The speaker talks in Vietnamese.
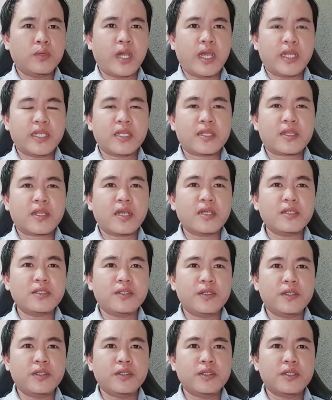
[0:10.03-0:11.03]
Hạnh Nhật Tấn
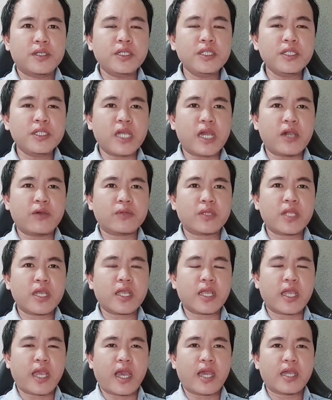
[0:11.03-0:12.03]
xin kính chào
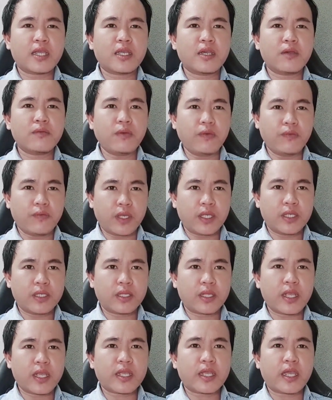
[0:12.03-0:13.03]
tất cả các quý
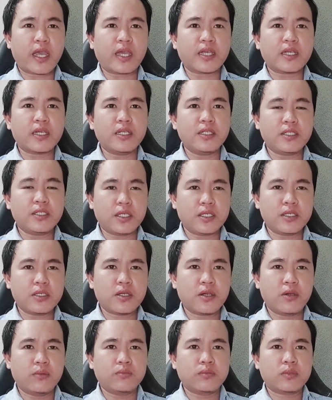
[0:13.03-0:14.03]
vị, tất cả các anh chị
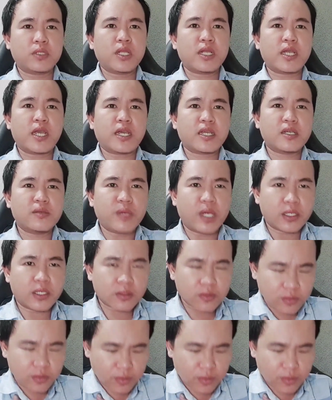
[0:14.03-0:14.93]
cùng tất cả các bạn.